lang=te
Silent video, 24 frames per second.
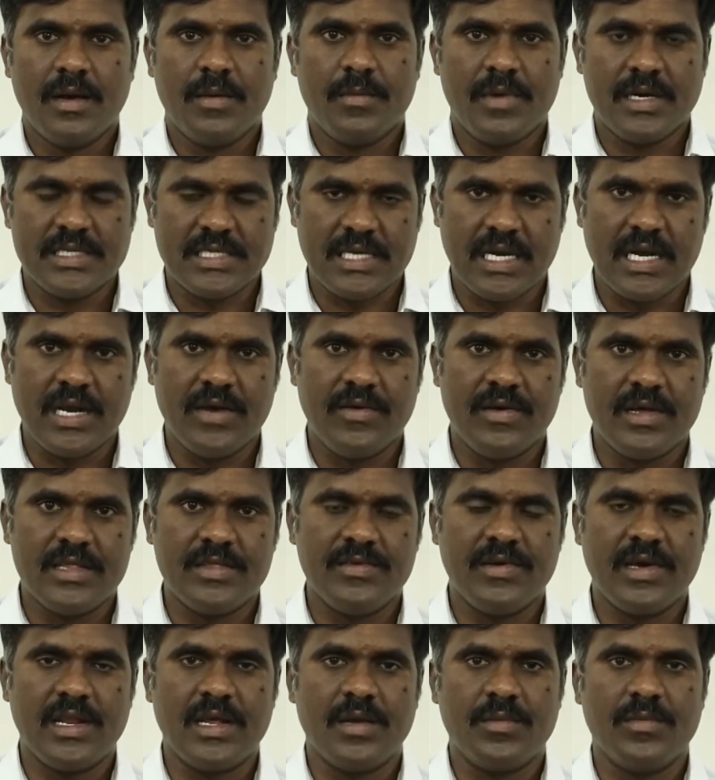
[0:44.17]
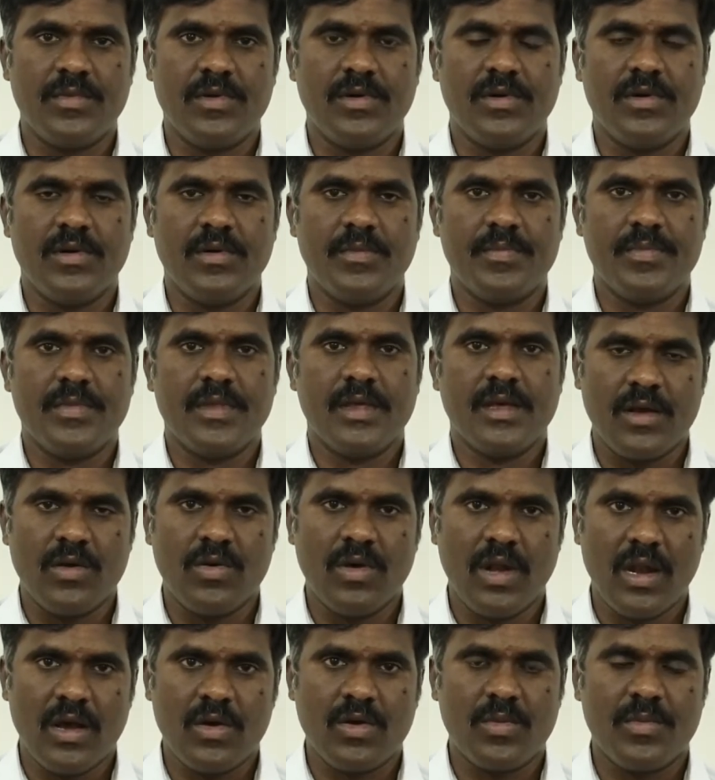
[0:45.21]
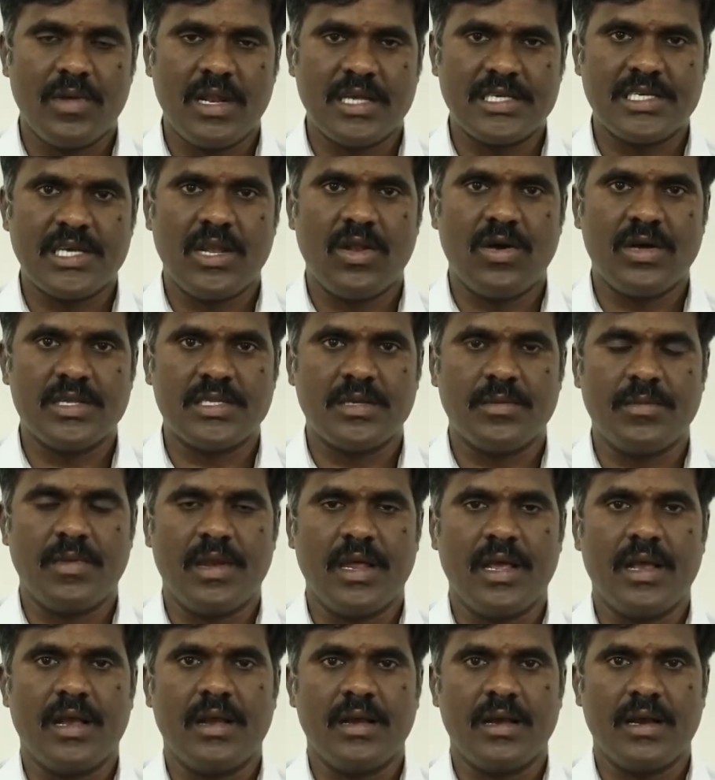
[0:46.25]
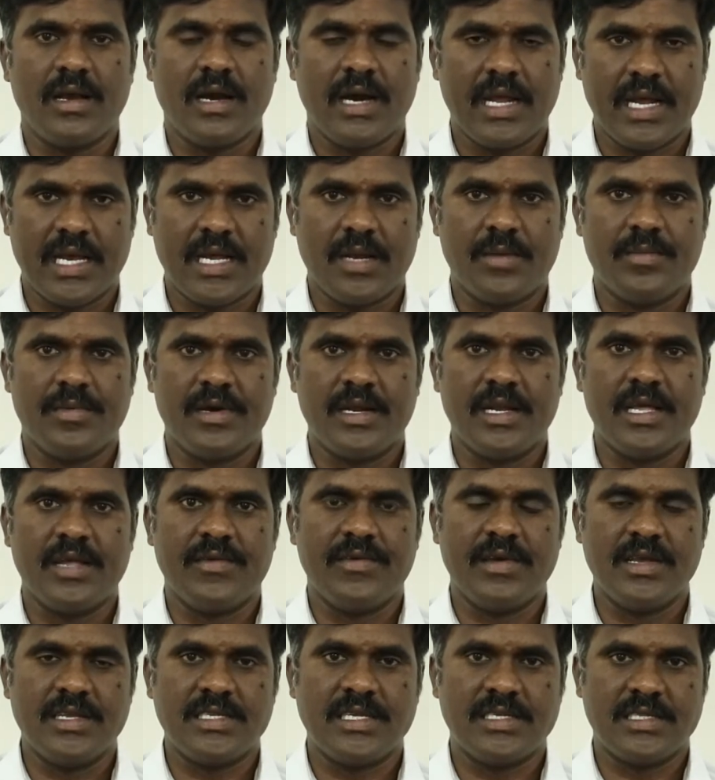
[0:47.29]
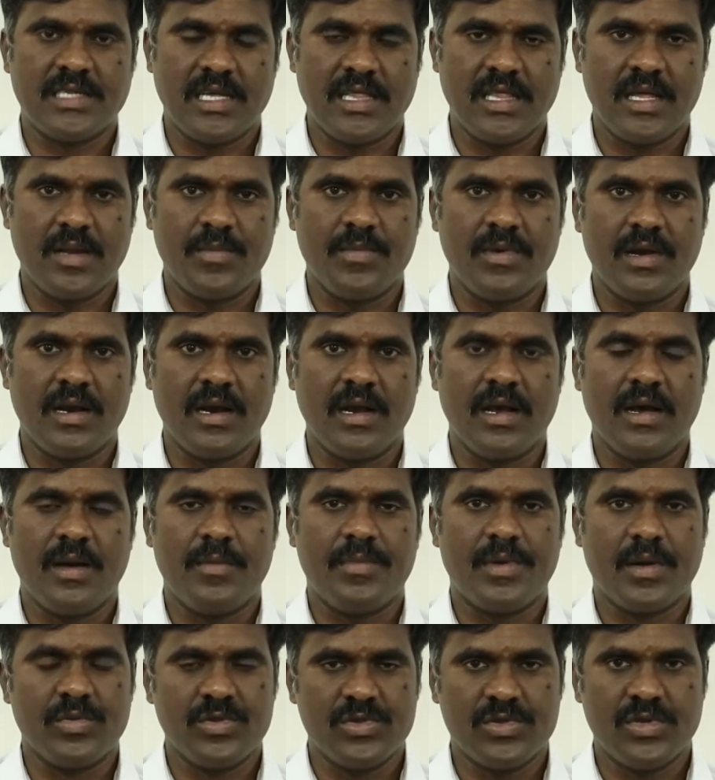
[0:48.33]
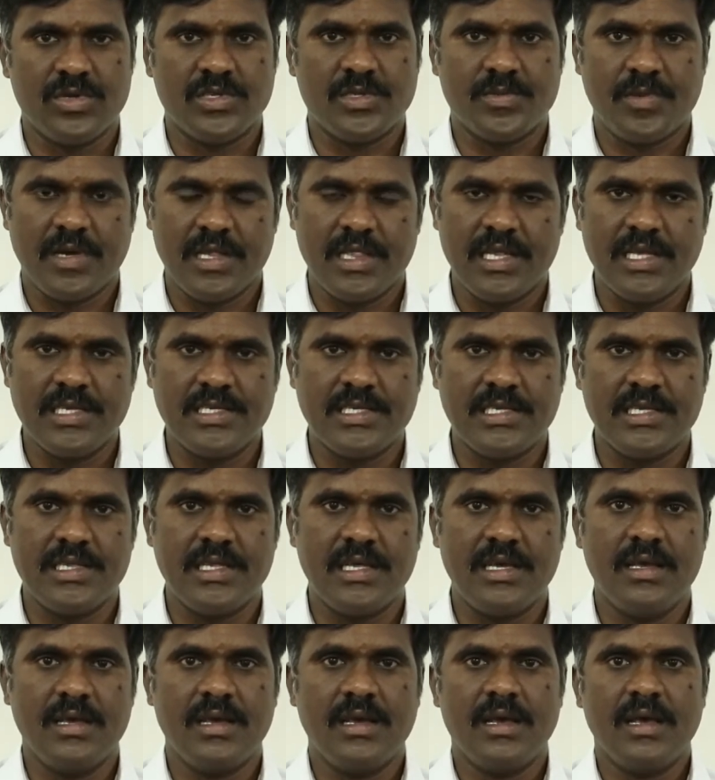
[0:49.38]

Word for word: మా సంఘం ఆధ్వర్యంలో గుల్లకుర్మల చెలో అసెంబ్లీ కార్యక్రమాన్ని నిర్వహించిన సందర్భంగా ప్రభుత్వం స్పందించింది